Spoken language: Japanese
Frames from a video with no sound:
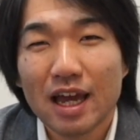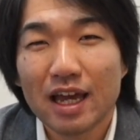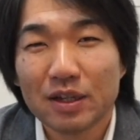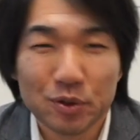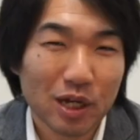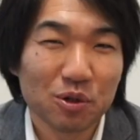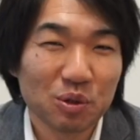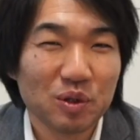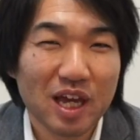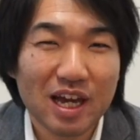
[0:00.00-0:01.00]
えー、いろんな
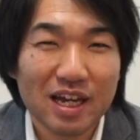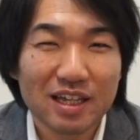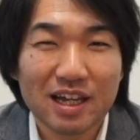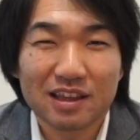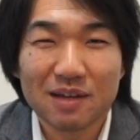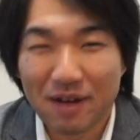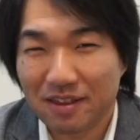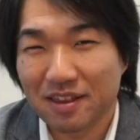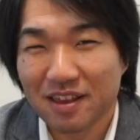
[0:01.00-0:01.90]
ことをね、やってま